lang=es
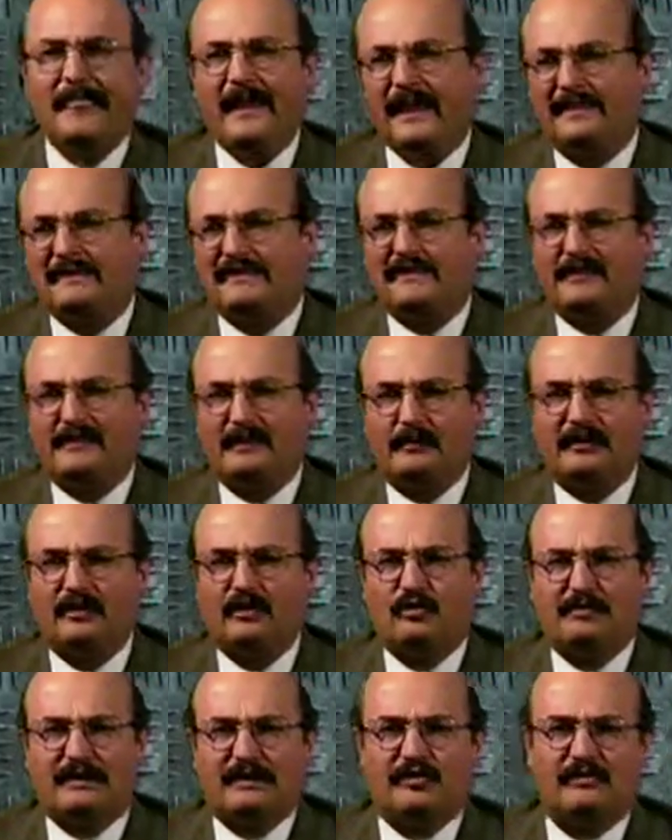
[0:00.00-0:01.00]
Este es
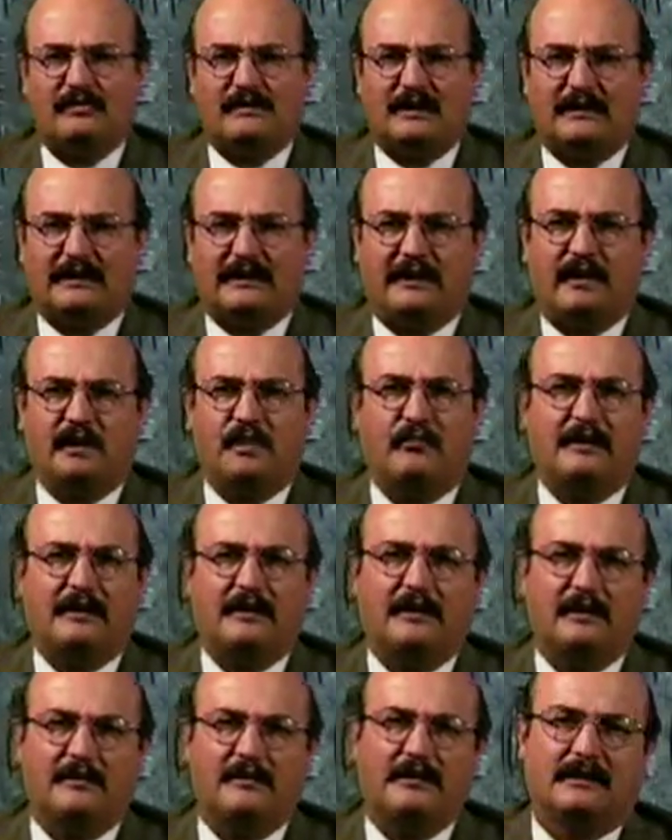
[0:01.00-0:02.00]
realmente un paso estratégico
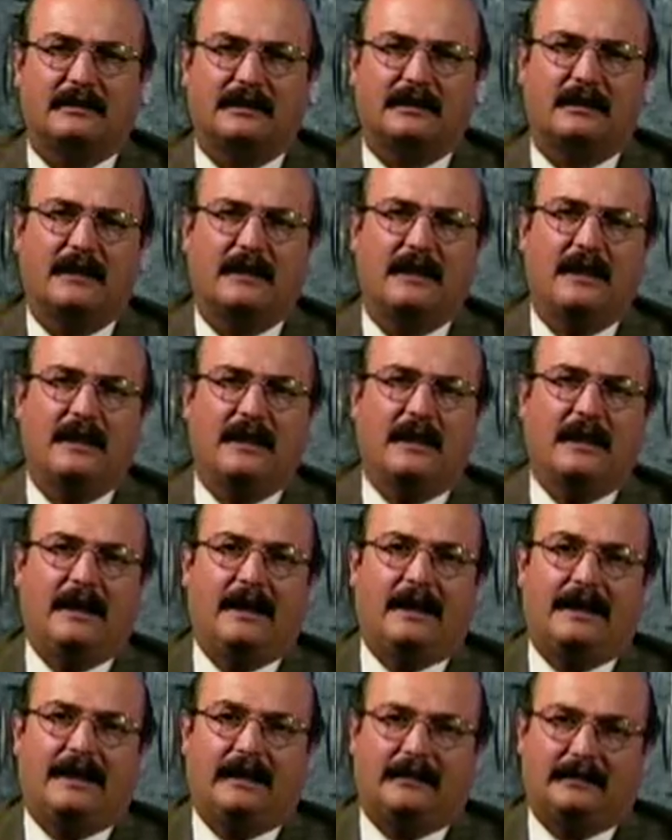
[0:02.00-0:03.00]
para incrementar
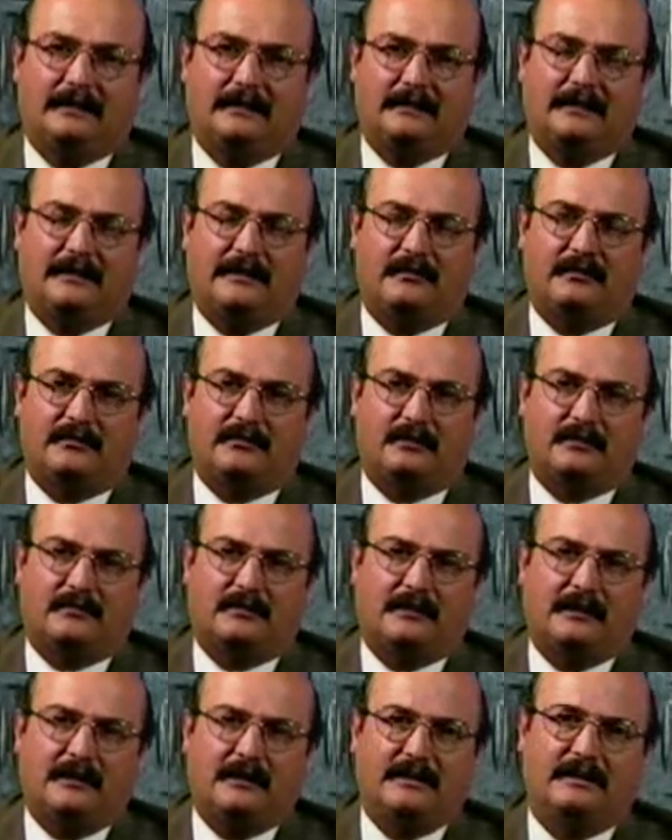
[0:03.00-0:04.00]
la lealtad de nuestros
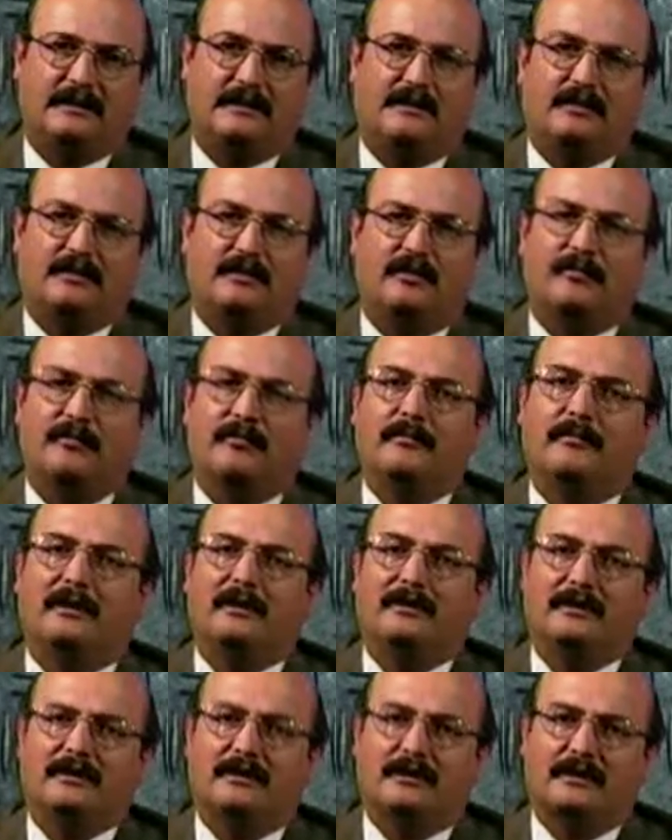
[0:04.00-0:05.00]
clientes, así como
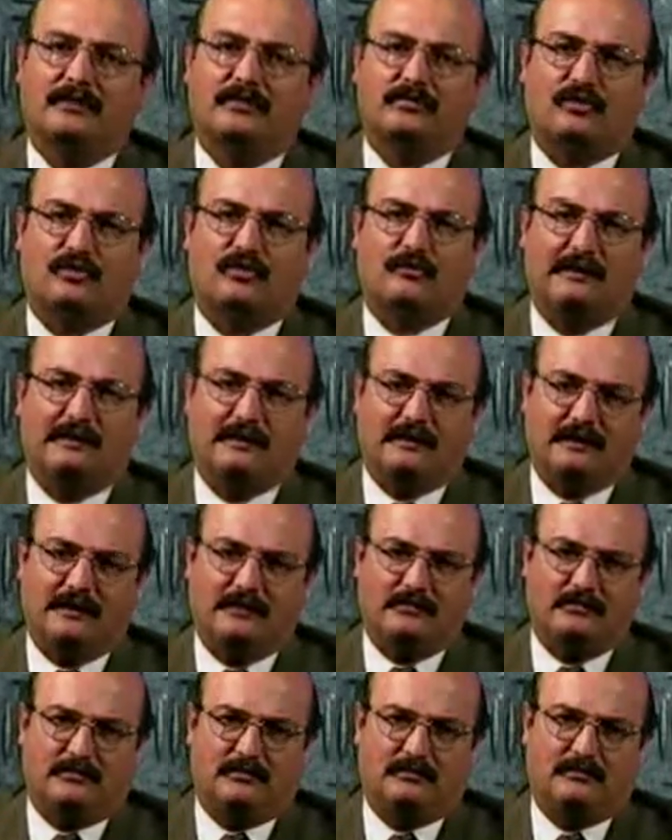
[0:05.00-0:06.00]
mantenernos
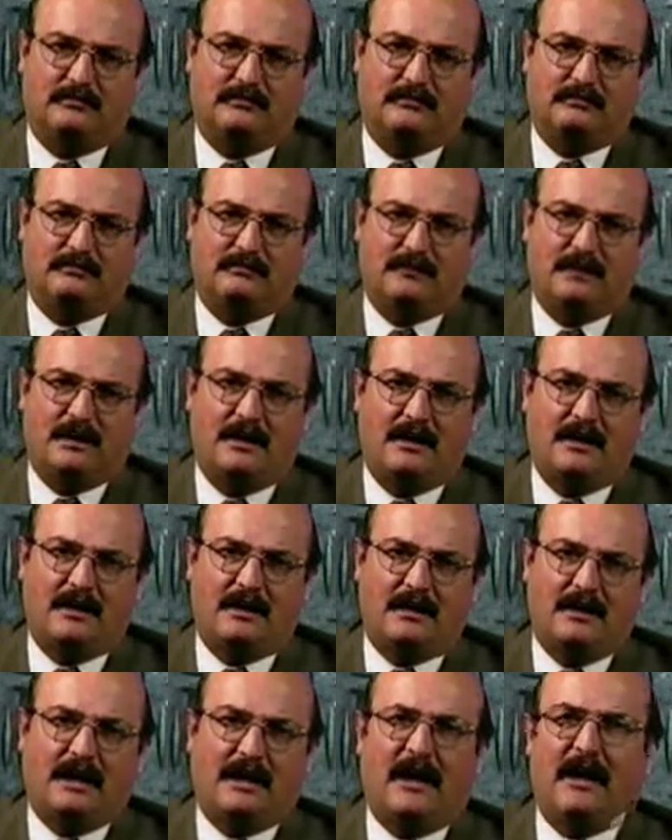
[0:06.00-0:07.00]
competitivos.
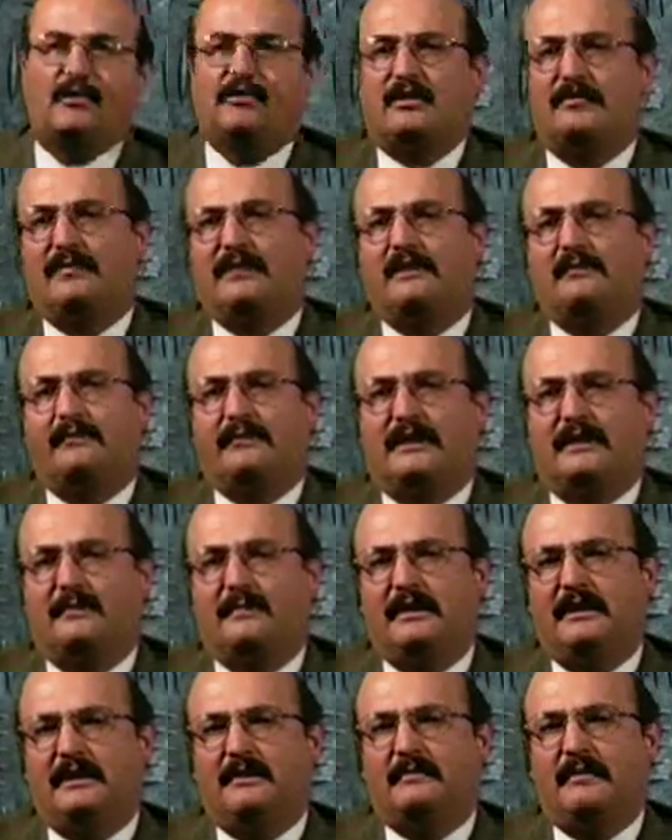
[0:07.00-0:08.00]
Ahora
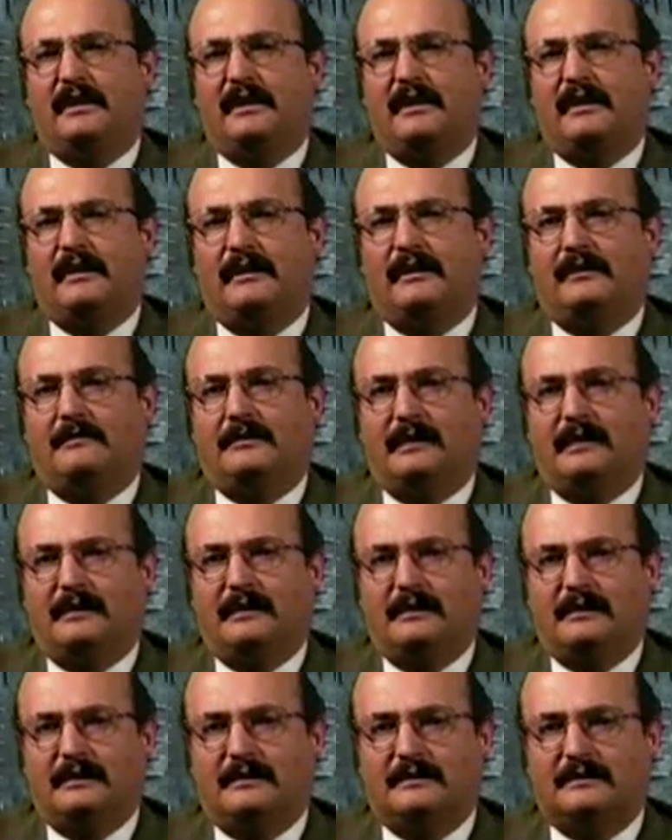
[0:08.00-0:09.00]
permítanme
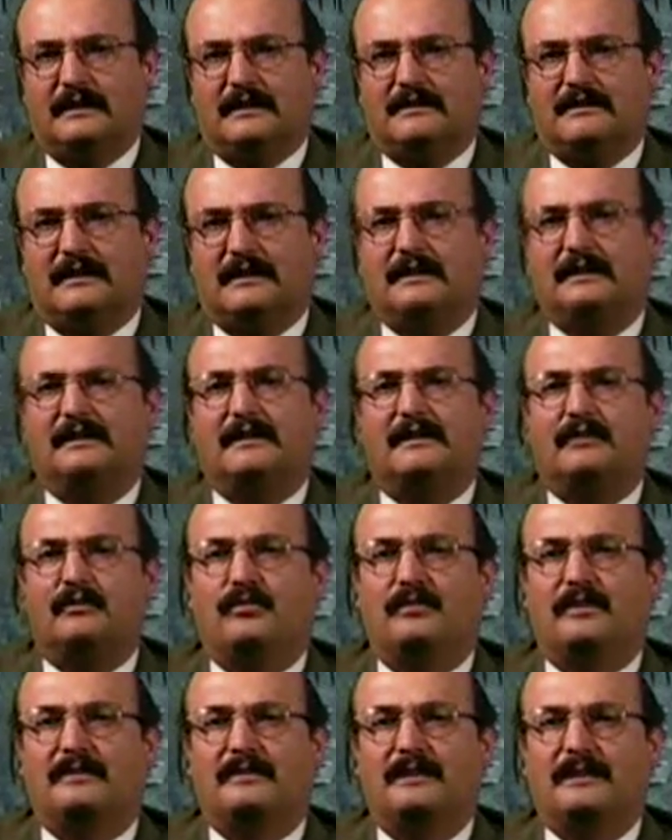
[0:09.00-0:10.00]
hablarles acerca de
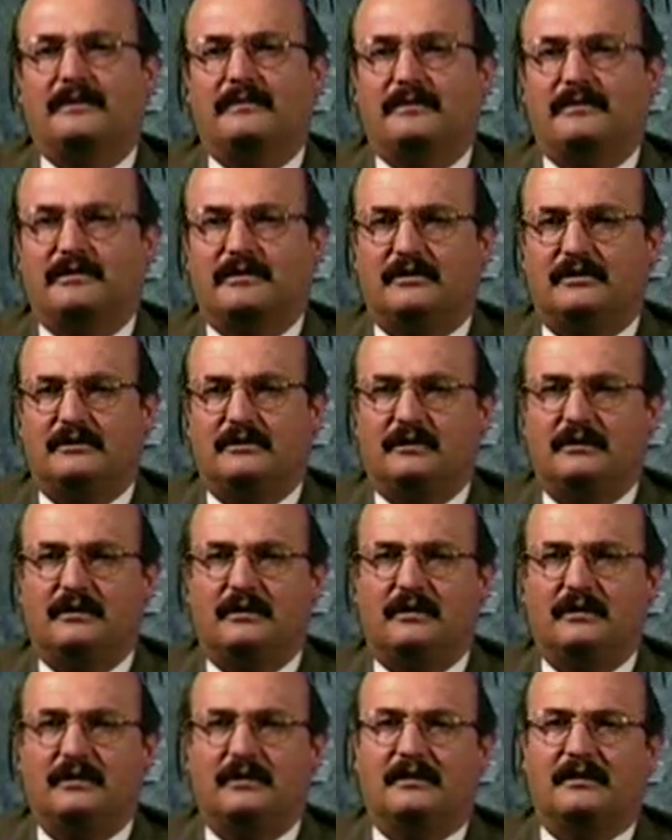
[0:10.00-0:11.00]
nuestra visión
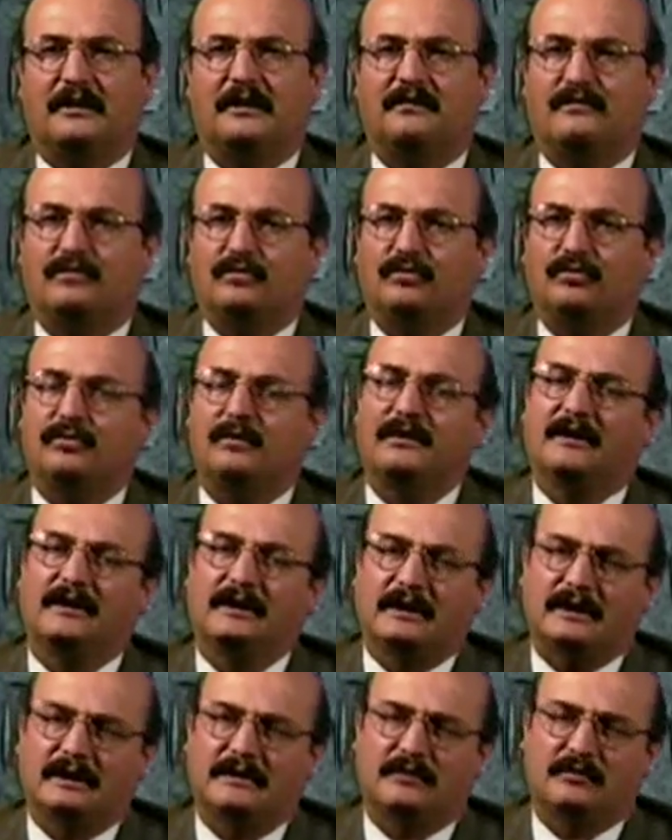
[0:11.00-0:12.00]
del futuro en el
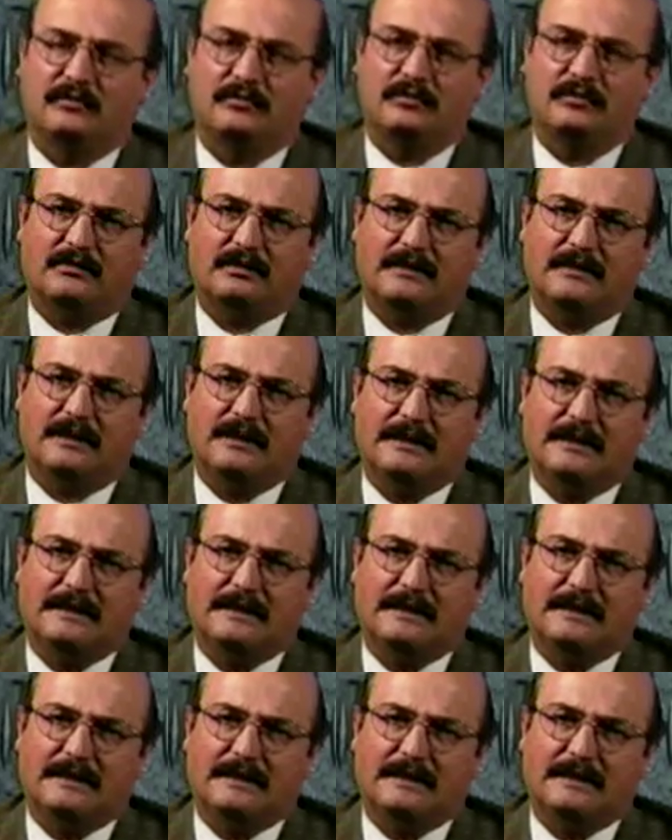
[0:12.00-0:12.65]
área de soporte.